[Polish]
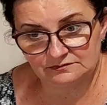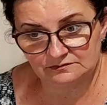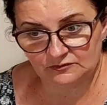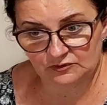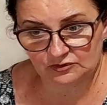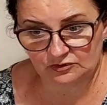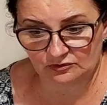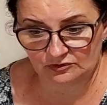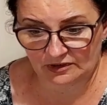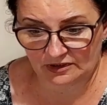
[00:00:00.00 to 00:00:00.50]

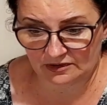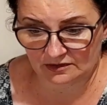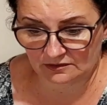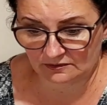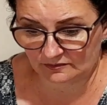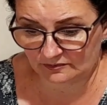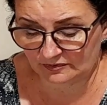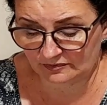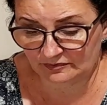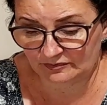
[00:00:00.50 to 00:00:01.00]
bo to
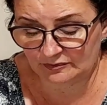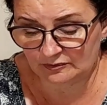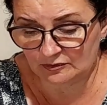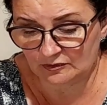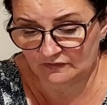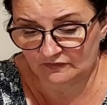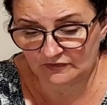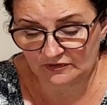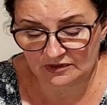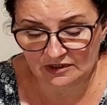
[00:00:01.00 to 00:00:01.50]
tak
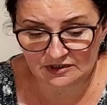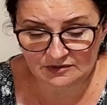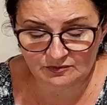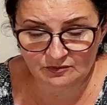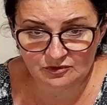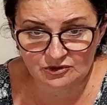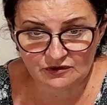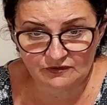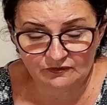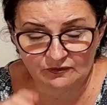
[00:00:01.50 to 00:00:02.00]
było widać,
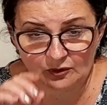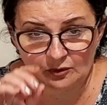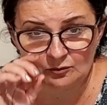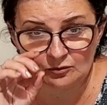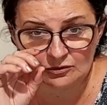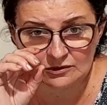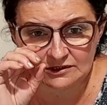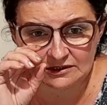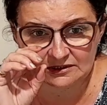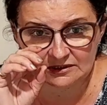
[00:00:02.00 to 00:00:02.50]
może w
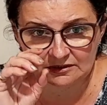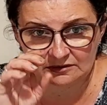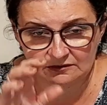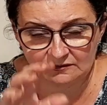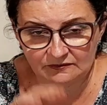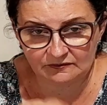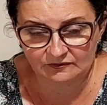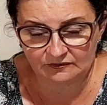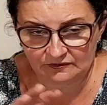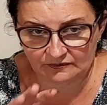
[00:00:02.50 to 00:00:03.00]
komórce, te, e,
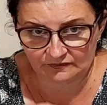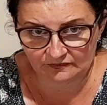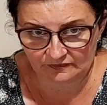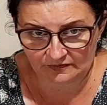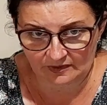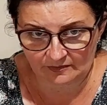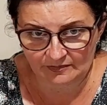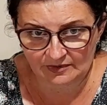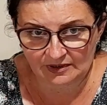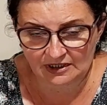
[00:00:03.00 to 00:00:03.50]
w
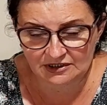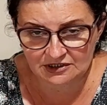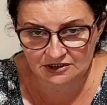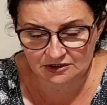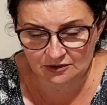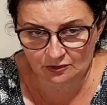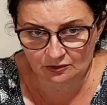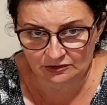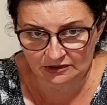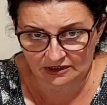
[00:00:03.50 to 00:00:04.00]
aparacie
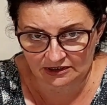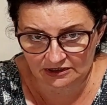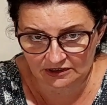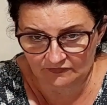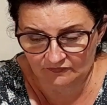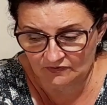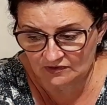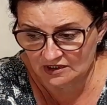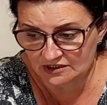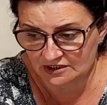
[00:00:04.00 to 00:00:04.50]
tego tak
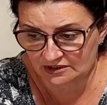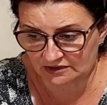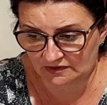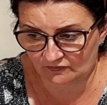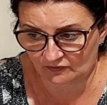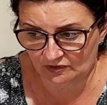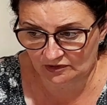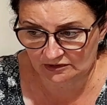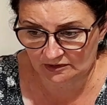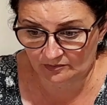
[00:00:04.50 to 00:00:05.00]
nie widać, jak ta
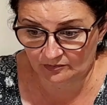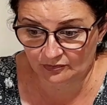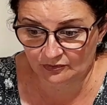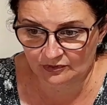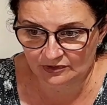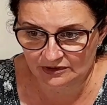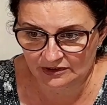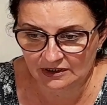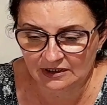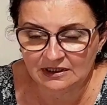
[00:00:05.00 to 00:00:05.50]
woda tam
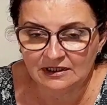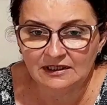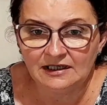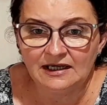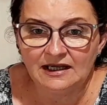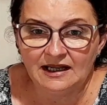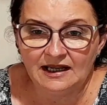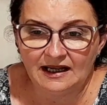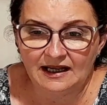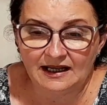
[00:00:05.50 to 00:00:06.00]
płynie,
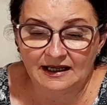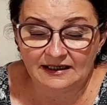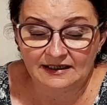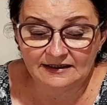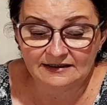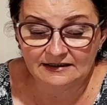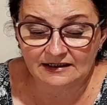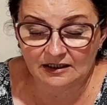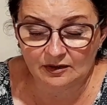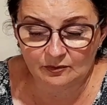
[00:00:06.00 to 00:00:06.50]

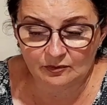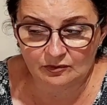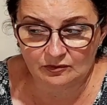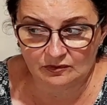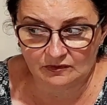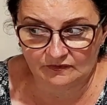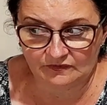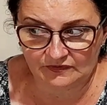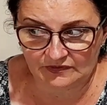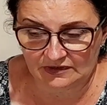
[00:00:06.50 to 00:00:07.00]
ale tak
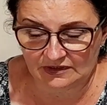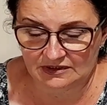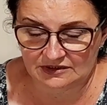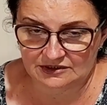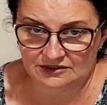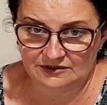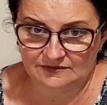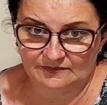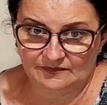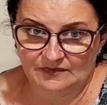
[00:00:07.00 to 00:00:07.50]
było
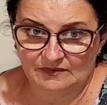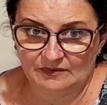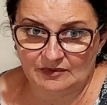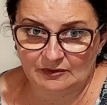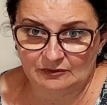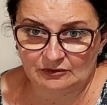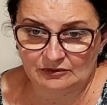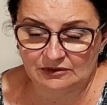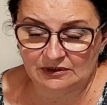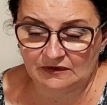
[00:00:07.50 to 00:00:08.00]
widać,
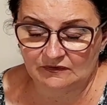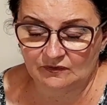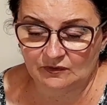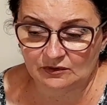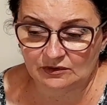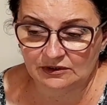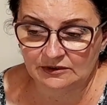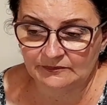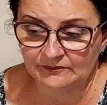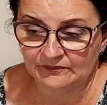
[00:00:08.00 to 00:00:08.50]
pełna tej
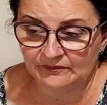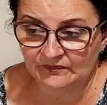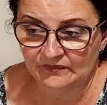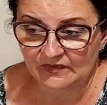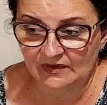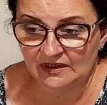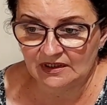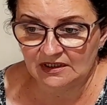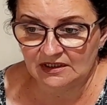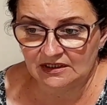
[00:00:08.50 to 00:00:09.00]
wody
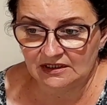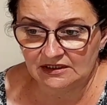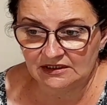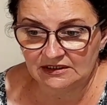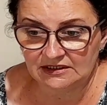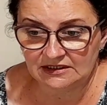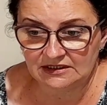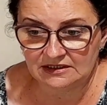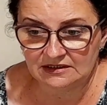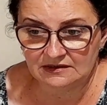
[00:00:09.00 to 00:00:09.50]

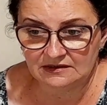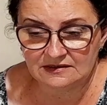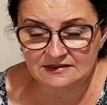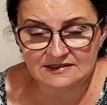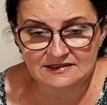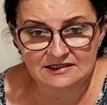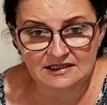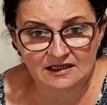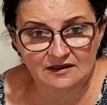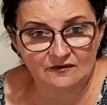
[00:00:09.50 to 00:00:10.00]
i
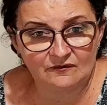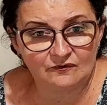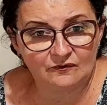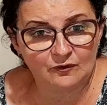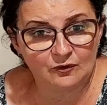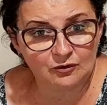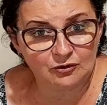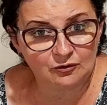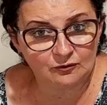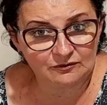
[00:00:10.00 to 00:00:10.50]
za
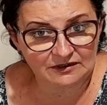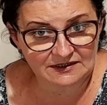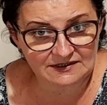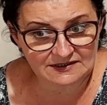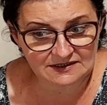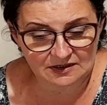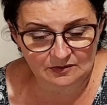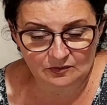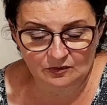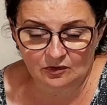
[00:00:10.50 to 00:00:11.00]
folią tak
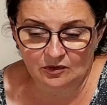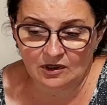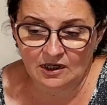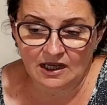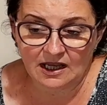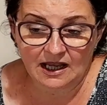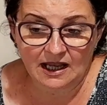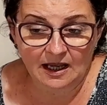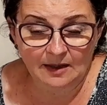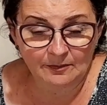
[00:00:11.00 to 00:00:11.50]
samo.
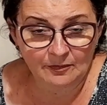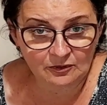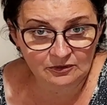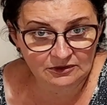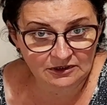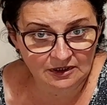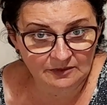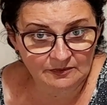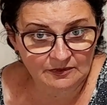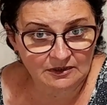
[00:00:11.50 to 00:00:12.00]
A
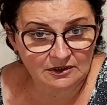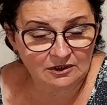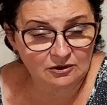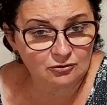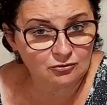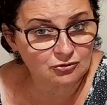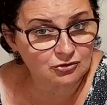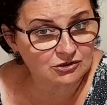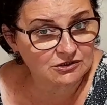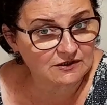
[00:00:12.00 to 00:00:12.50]
potem
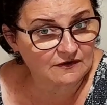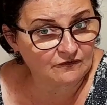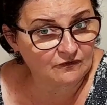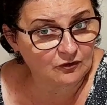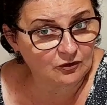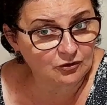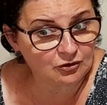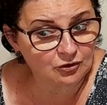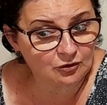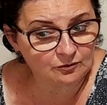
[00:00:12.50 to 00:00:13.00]
już za
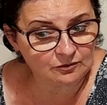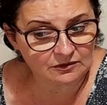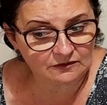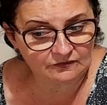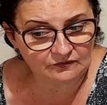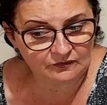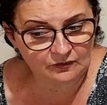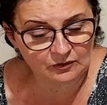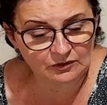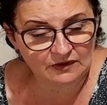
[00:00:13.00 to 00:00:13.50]
folią
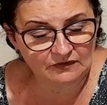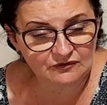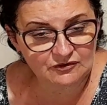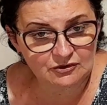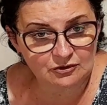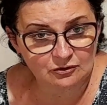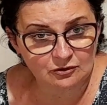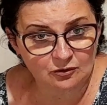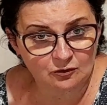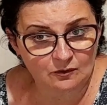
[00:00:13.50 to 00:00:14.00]
woda
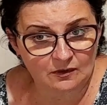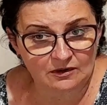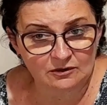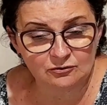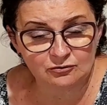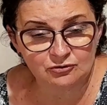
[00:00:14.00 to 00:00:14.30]
wsiąkła,